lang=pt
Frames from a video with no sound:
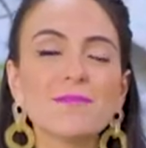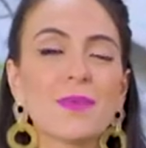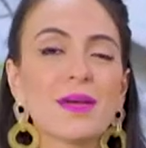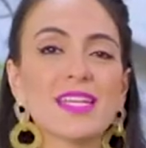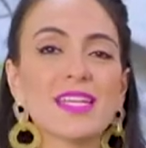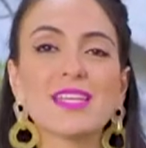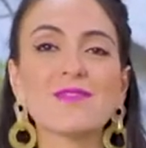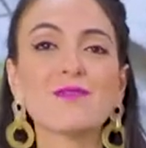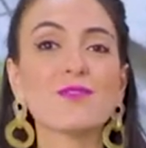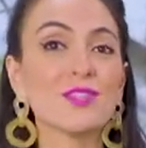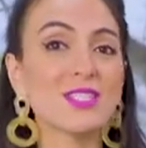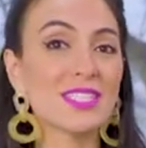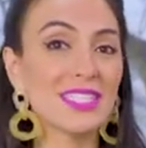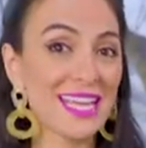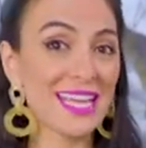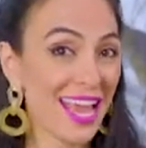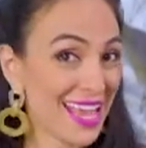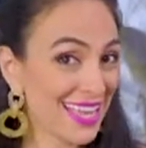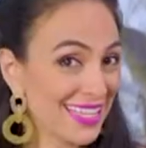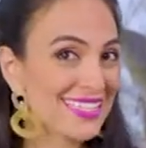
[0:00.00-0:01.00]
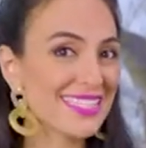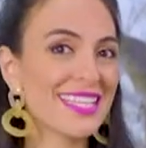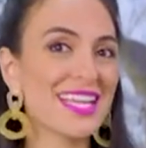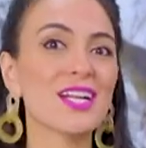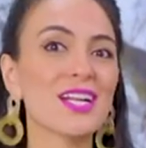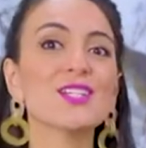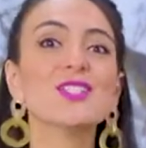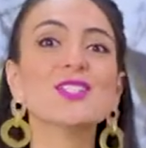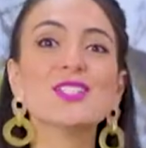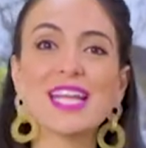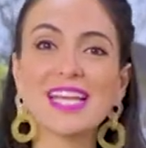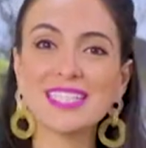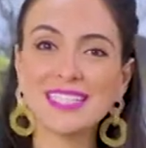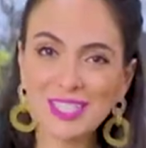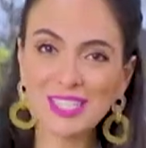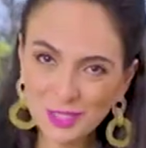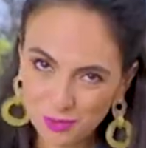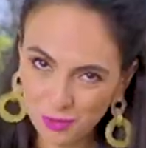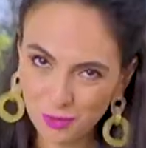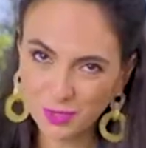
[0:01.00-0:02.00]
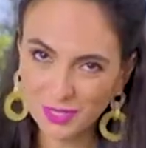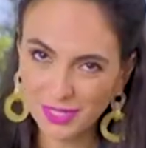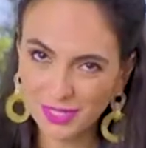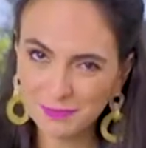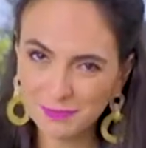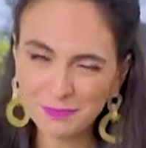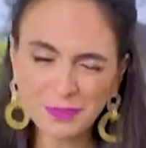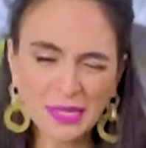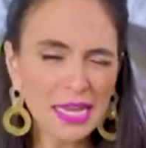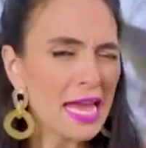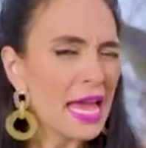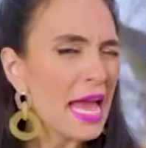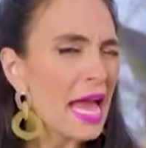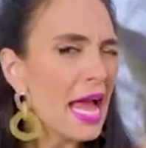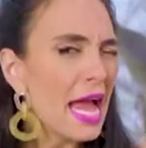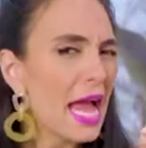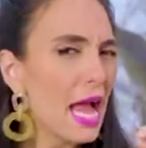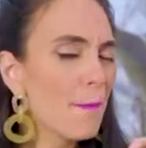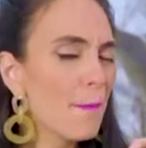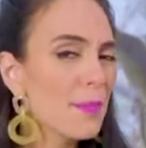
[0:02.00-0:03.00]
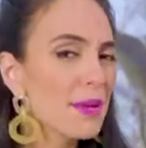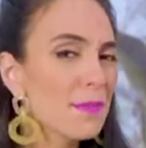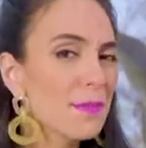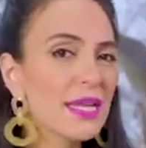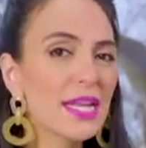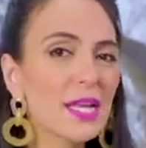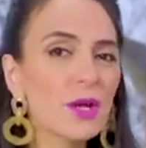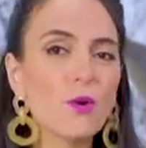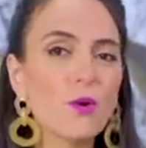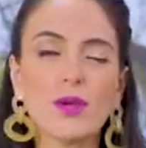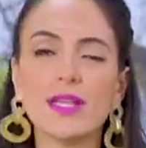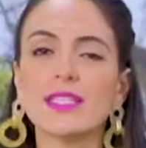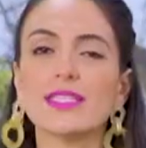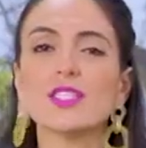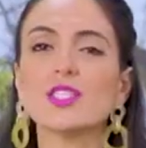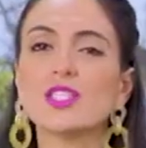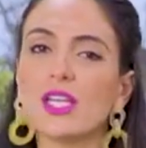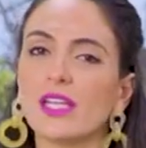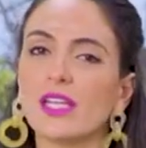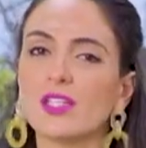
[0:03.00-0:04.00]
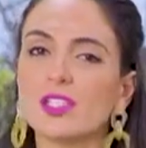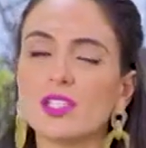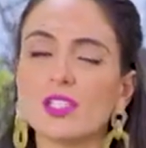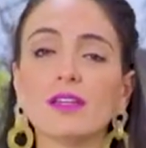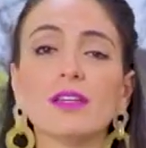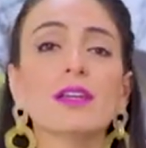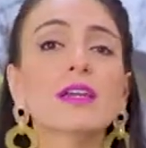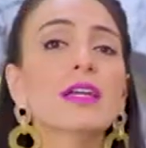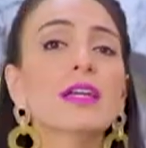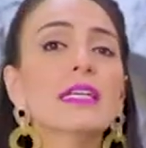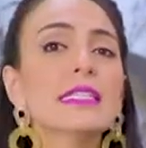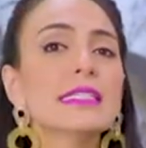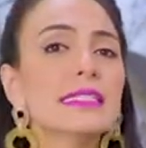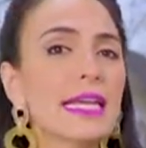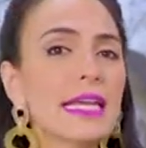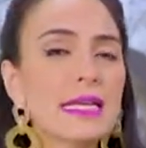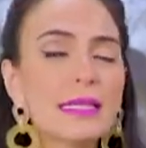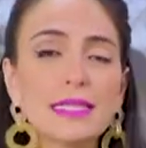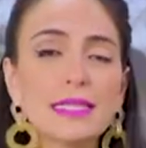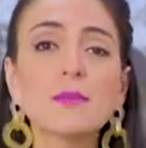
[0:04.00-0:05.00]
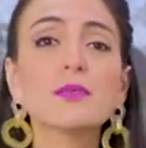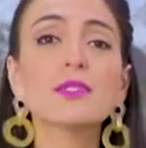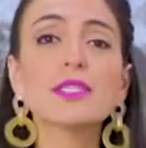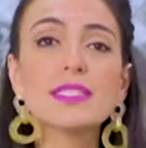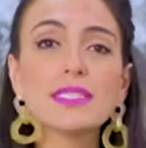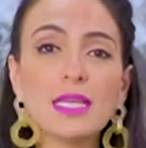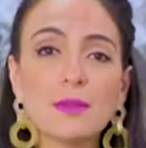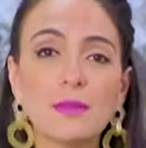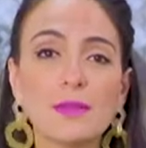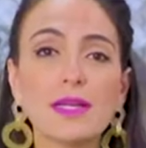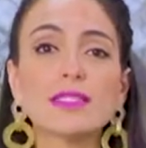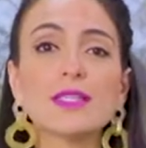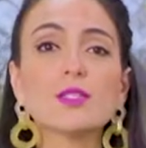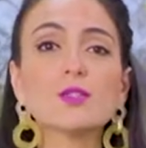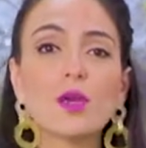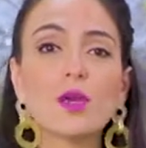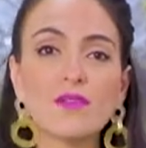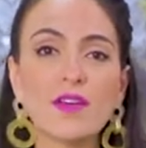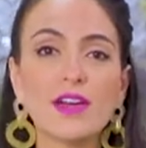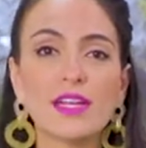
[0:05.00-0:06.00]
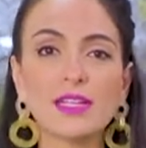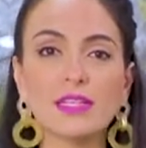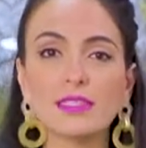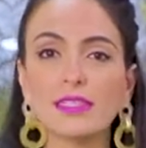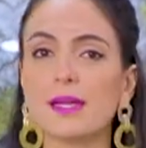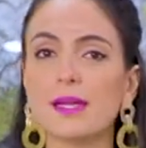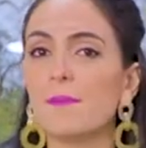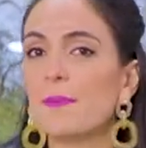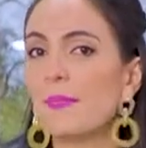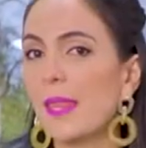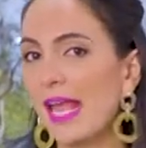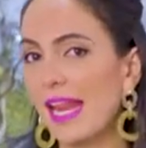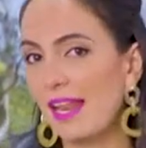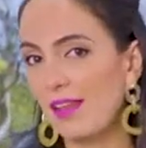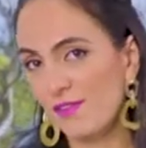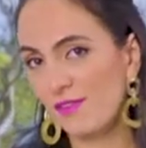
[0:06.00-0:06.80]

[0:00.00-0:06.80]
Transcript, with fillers: para que você acerte nessa escolha. A primeira coisa, gente, tem, temos que saber se a sua varanda ela é